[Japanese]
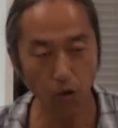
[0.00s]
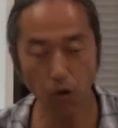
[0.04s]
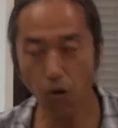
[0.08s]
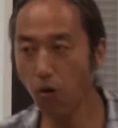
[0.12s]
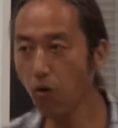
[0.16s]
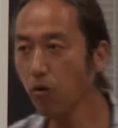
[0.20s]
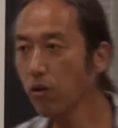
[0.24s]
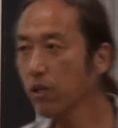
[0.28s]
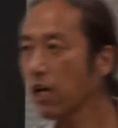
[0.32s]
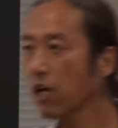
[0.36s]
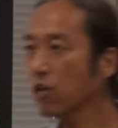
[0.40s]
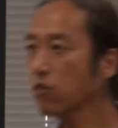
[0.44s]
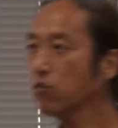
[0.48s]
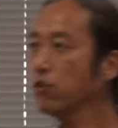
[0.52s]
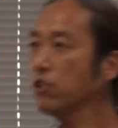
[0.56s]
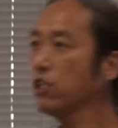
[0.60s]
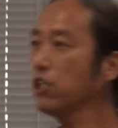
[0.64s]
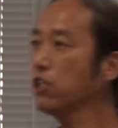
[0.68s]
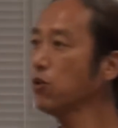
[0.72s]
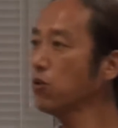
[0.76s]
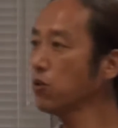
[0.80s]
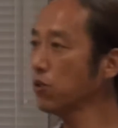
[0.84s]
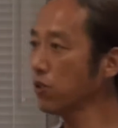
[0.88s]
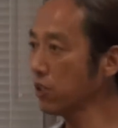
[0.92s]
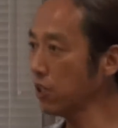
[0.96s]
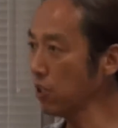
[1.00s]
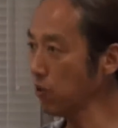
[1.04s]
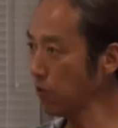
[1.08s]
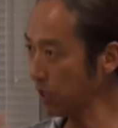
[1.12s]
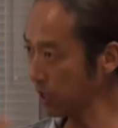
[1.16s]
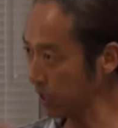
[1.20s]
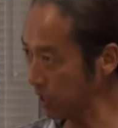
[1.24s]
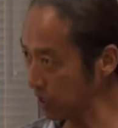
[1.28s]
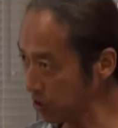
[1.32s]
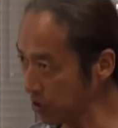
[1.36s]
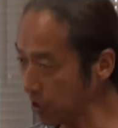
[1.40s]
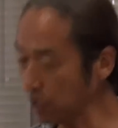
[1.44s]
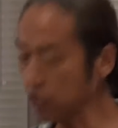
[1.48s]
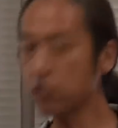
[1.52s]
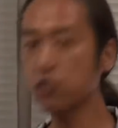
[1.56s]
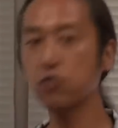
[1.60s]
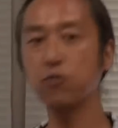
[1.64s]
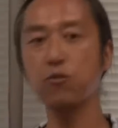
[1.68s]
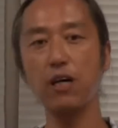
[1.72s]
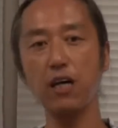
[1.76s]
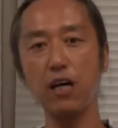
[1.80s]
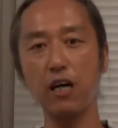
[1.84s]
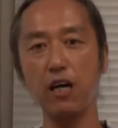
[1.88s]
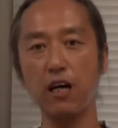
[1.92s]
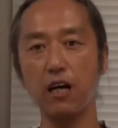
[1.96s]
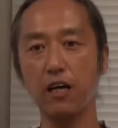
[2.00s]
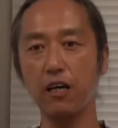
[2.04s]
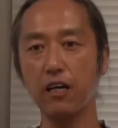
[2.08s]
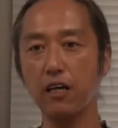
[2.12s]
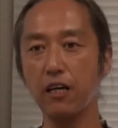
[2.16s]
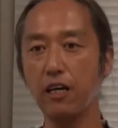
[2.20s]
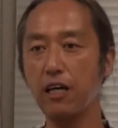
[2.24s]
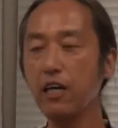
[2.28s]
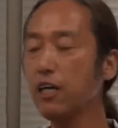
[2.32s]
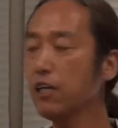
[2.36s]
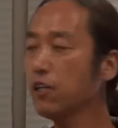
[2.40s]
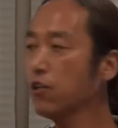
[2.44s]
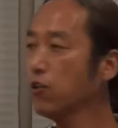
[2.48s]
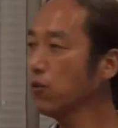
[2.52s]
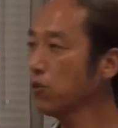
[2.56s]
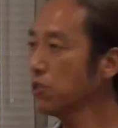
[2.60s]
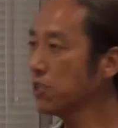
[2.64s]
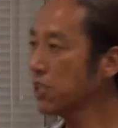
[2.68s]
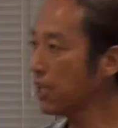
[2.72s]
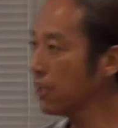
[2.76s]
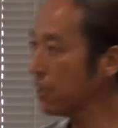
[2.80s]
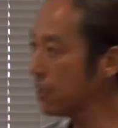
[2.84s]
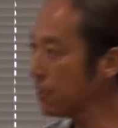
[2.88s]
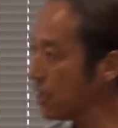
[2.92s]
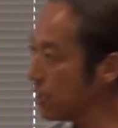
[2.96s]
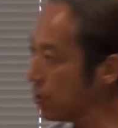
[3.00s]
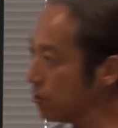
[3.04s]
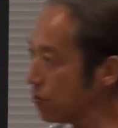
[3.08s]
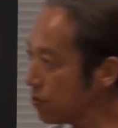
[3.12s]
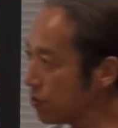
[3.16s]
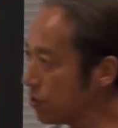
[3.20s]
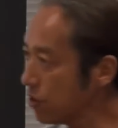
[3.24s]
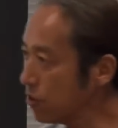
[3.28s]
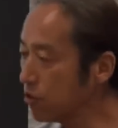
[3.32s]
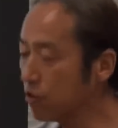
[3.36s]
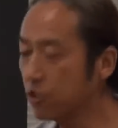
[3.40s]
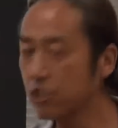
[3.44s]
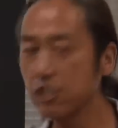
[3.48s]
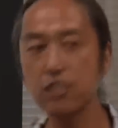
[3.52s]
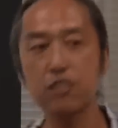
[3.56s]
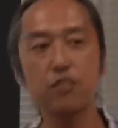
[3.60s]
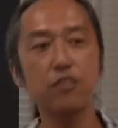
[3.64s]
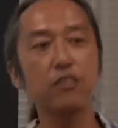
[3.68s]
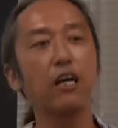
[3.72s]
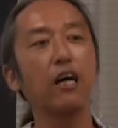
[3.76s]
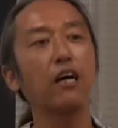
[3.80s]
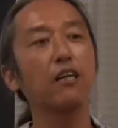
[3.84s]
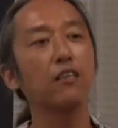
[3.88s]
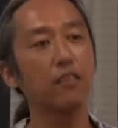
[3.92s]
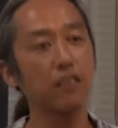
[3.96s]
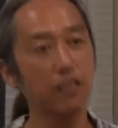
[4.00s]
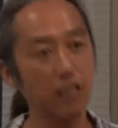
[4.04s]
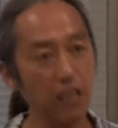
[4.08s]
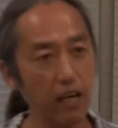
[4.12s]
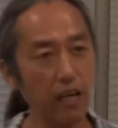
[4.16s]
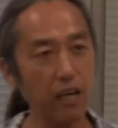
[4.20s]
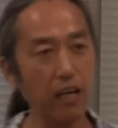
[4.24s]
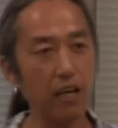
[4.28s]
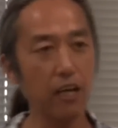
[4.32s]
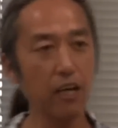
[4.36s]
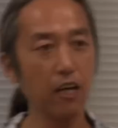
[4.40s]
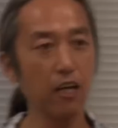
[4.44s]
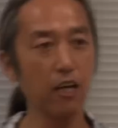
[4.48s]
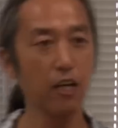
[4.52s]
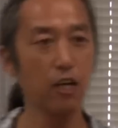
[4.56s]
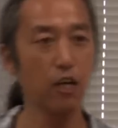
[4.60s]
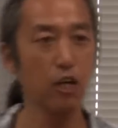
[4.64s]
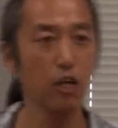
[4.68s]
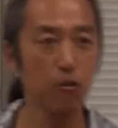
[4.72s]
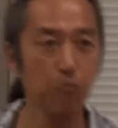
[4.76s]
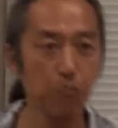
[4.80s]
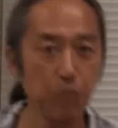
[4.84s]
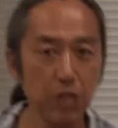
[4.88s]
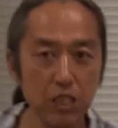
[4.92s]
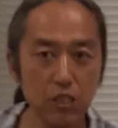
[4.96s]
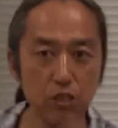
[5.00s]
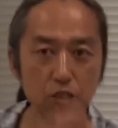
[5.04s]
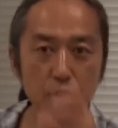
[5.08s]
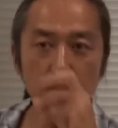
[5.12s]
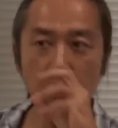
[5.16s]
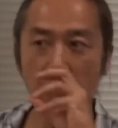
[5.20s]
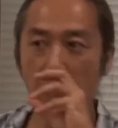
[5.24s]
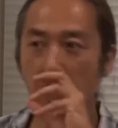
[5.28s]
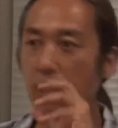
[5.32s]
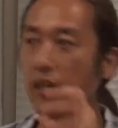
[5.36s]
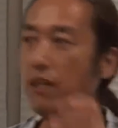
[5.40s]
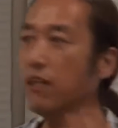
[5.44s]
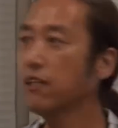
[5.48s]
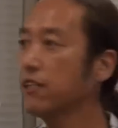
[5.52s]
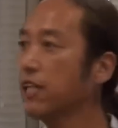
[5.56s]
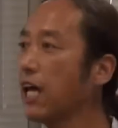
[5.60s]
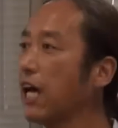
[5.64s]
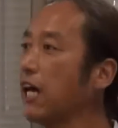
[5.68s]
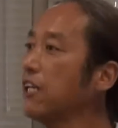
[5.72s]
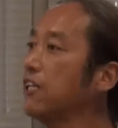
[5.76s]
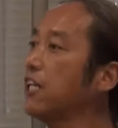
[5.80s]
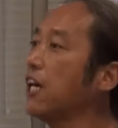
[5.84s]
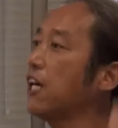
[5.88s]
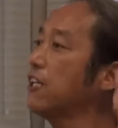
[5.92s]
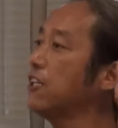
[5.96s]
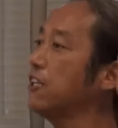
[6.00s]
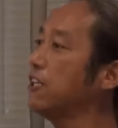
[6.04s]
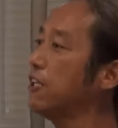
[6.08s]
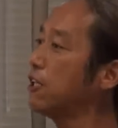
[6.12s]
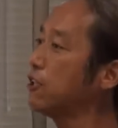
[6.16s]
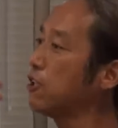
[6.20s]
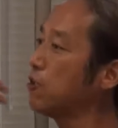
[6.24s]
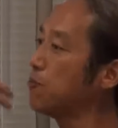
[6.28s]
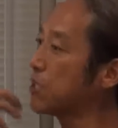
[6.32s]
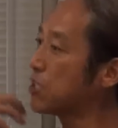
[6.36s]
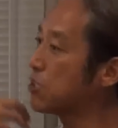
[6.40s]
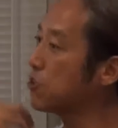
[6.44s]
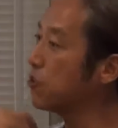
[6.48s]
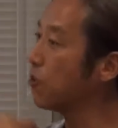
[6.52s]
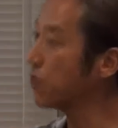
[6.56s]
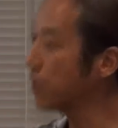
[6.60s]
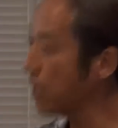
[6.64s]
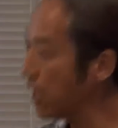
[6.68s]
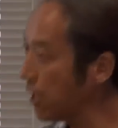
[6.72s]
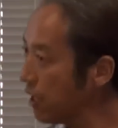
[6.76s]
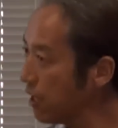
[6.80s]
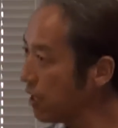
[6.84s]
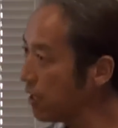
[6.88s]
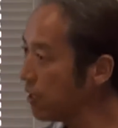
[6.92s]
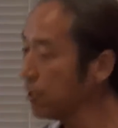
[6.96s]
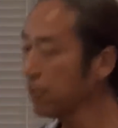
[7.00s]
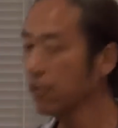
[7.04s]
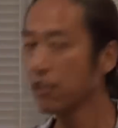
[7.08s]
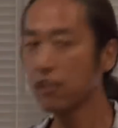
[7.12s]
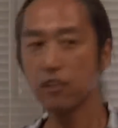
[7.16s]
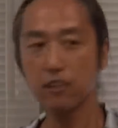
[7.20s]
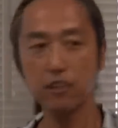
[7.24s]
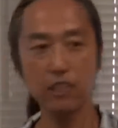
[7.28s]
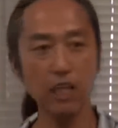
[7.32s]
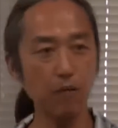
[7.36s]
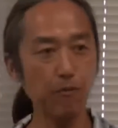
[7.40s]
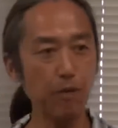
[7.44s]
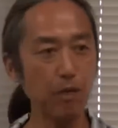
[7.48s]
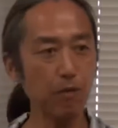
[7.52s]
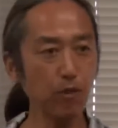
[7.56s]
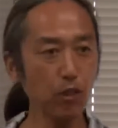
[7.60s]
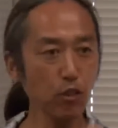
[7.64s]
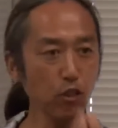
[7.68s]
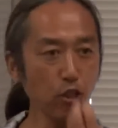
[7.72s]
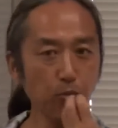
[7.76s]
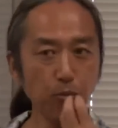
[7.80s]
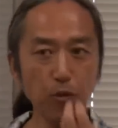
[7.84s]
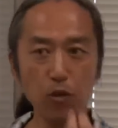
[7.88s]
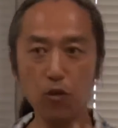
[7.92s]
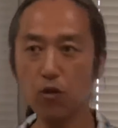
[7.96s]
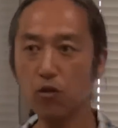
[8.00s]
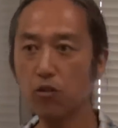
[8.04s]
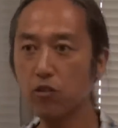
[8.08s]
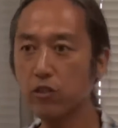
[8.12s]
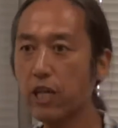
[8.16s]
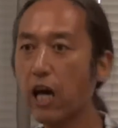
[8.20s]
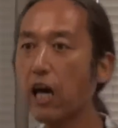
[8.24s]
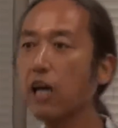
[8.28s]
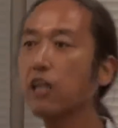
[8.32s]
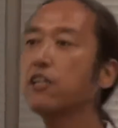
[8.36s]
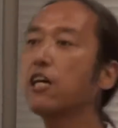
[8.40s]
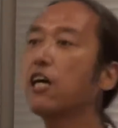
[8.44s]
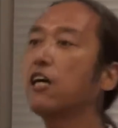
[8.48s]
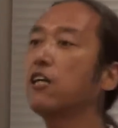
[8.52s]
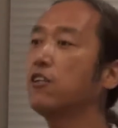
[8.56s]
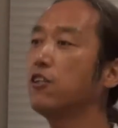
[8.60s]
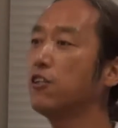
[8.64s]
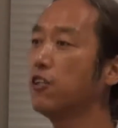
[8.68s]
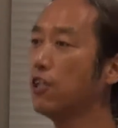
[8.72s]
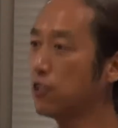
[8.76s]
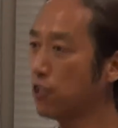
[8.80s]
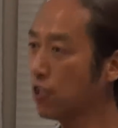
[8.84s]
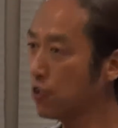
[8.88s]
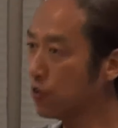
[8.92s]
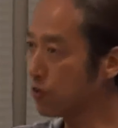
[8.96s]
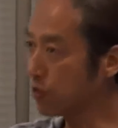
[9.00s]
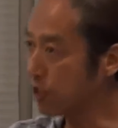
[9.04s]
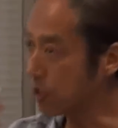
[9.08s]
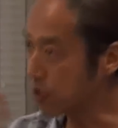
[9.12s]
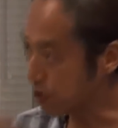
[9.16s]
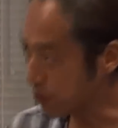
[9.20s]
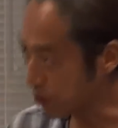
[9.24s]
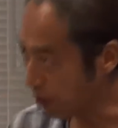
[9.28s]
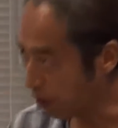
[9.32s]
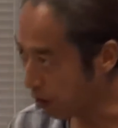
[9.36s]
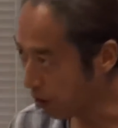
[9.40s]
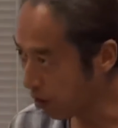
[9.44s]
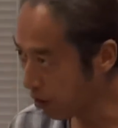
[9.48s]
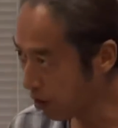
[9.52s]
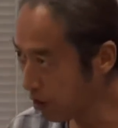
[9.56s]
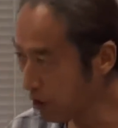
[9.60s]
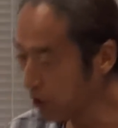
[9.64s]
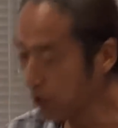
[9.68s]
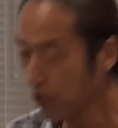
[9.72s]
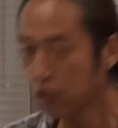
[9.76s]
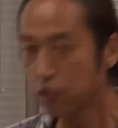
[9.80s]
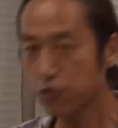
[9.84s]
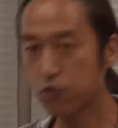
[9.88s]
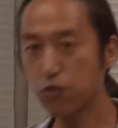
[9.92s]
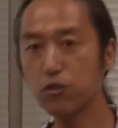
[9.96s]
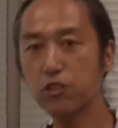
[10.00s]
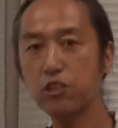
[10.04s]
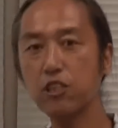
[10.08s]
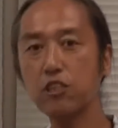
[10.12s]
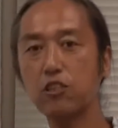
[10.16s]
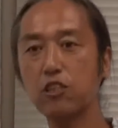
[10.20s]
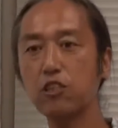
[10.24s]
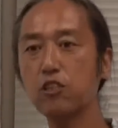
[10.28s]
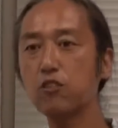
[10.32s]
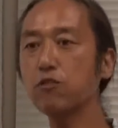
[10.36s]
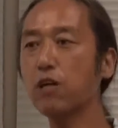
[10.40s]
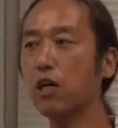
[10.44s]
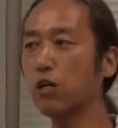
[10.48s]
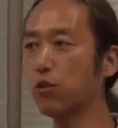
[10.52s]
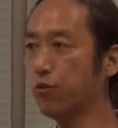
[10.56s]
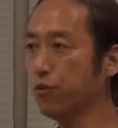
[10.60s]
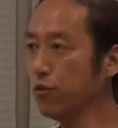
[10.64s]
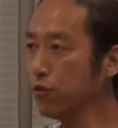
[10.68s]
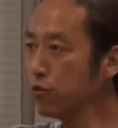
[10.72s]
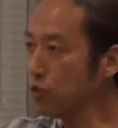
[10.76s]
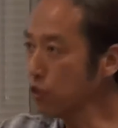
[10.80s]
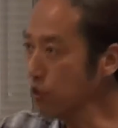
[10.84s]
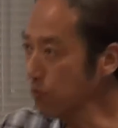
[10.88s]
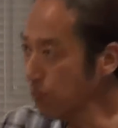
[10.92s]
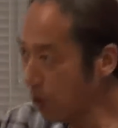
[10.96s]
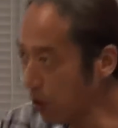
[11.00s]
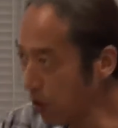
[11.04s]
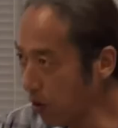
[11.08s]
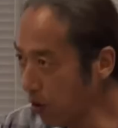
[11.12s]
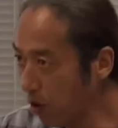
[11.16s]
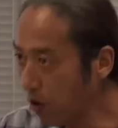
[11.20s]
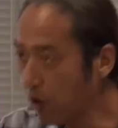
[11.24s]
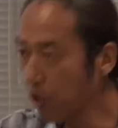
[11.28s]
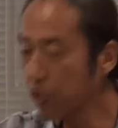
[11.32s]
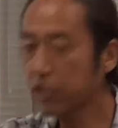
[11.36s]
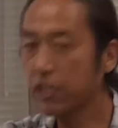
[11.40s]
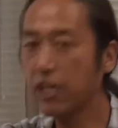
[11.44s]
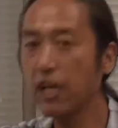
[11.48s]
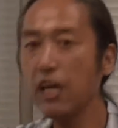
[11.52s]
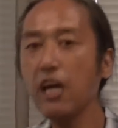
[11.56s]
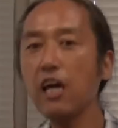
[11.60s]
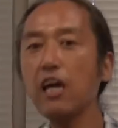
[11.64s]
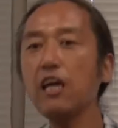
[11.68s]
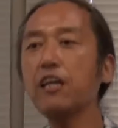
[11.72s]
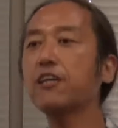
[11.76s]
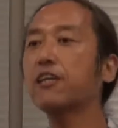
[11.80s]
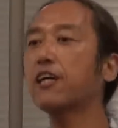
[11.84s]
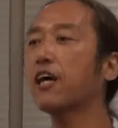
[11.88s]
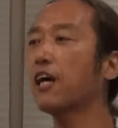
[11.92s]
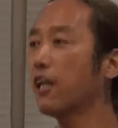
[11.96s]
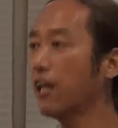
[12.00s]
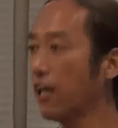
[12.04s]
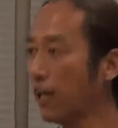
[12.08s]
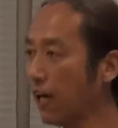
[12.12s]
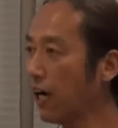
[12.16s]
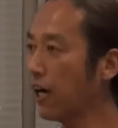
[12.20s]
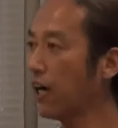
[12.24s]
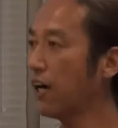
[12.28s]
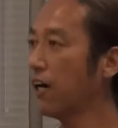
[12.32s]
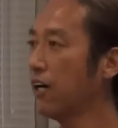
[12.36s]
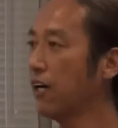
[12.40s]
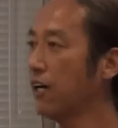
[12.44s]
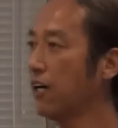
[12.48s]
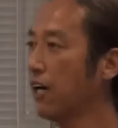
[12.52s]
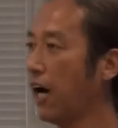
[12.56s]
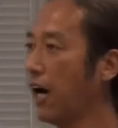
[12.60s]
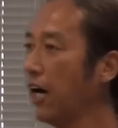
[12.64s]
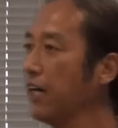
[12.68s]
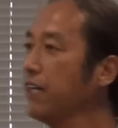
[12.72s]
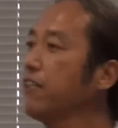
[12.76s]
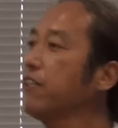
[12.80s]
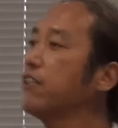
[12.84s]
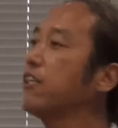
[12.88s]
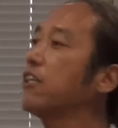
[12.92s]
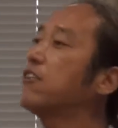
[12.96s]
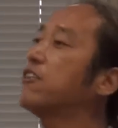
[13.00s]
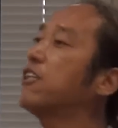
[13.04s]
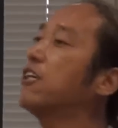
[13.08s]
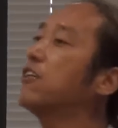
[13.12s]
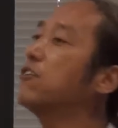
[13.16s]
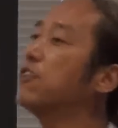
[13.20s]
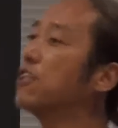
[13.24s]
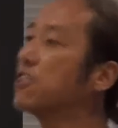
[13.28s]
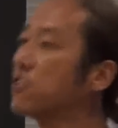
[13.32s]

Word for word: 音楽によって私たちは影響されてるっていう事実があって水は体内に入れてますよね食べ物も体内に入れてるんですよそして実は服も経費から入ってきてる